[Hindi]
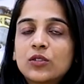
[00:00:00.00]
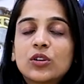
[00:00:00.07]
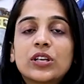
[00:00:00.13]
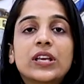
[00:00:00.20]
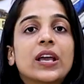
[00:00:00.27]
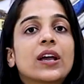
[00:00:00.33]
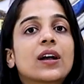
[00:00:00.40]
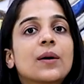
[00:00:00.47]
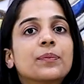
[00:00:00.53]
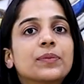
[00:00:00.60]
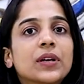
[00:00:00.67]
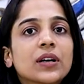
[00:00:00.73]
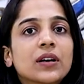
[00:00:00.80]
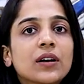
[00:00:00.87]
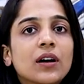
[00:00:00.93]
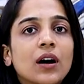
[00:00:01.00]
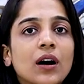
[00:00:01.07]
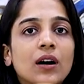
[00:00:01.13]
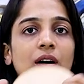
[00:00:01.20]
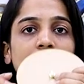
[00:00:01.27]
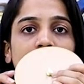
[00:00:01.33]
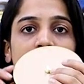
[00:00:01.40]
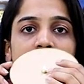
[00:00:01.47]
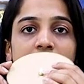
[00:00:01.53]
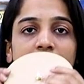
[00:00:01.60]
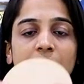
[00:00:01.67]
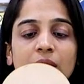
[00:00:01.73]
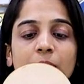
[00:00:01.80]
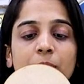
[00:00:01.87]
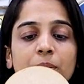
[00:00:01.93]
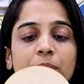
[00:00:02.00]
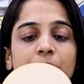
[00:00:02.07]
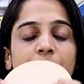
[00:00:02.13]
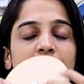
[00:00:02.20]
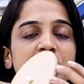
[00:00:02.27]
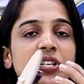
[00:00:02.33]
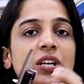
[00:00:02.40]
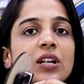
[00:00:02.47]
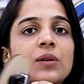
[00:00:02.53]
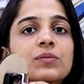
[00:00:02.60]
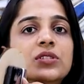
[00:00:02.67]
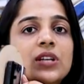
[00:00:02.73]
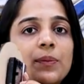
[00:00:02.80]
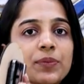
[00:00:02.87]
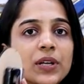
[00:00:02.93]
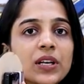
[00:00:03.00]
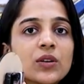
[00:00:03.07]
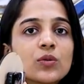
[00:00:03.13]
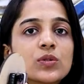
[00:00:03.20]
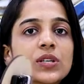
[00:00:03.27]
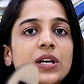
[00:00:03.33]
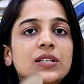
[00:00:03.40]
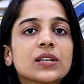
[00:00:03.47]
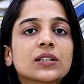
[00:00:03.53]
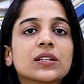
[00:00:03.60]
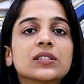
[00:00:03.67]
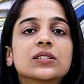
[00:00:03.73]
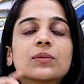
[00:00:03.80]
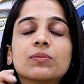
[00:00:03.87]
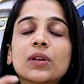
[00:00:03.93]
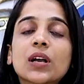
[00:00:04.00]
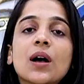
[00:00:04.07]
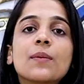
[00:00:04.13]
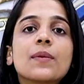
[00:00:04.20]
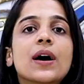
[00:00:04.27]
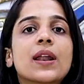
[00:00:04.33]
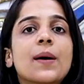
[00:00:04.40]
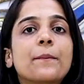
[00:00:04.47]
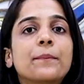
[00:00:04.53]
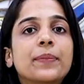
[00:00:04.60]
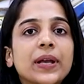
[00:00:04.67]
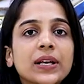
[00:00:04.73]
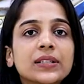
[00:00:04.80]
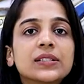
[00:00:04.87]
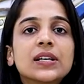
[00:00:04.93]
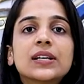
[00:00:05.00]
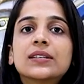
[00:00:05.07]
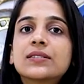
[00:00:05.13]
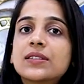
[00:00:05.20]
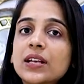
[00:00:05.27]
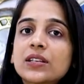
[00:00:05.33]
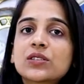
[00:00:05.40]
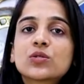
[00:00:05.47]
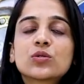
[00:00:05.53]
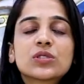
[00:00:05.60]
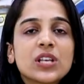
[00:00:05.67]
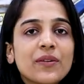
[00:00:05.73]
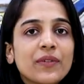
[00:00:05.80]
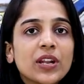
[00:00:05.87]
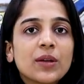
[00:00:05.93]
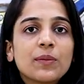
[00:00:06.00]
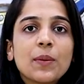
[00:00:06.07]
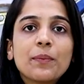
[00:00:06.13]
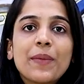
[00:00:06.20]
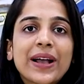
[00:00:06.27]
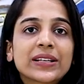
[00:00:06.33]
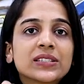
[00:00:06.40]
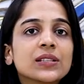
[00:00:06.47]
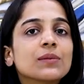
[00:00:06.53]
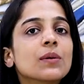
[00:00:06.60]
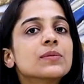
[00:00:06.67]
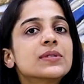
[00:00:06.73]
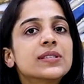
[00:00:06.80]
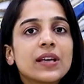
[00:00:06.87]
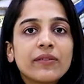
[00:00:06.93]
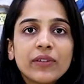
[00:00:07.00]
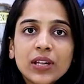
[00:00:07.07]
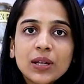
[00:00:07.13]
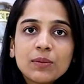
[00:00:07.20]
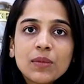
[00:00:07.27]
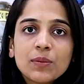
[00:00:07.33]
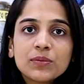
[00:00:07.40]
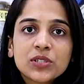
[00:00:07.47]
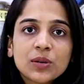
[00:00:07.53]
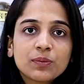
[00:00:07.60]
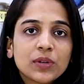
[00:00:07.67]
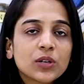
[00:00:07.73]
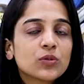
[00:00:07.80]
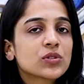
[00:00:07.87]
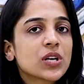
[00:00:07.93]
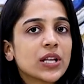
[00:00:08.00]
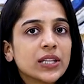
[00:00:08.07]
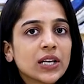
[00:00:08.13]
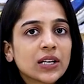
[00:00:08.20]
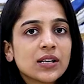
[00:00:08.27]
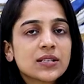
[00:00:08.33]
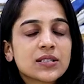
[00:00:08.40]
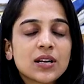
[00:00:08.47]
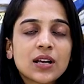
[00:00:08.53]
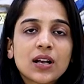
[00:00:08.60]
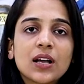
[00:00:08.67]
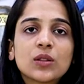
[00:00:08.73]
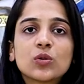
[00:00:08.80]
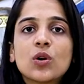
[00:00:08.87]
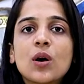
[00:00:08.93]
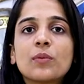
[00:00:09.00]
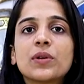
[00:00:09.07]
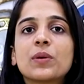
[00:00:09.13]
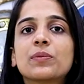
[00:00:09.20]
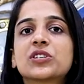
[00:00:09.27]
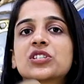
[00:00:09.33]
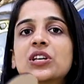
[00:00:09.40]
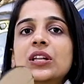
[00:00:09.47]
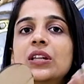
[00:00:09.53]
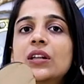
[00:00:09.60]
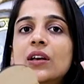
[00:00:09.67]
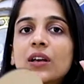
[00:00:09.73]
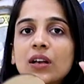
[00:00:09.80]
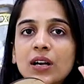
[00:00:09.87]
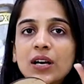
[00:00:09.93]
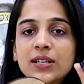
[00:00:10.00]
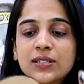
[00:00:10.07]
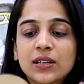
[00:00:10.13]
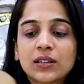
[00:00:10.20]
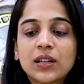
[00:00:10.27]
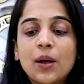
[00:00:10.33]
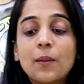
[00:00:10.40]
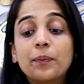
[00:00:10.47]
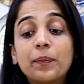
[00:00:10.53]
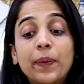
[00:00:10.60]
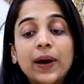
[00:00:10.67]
तो ये कब तक आ, ये मशीन हम जब तक यूज़ कर सकते हैं जब तक हमारा बेस सिक्स टू सेवन एम एम मैक्सिमम सेवन एम एम जब तक उसका थिकनेस रहेगा तो हम ये मशीन कर सकते हैं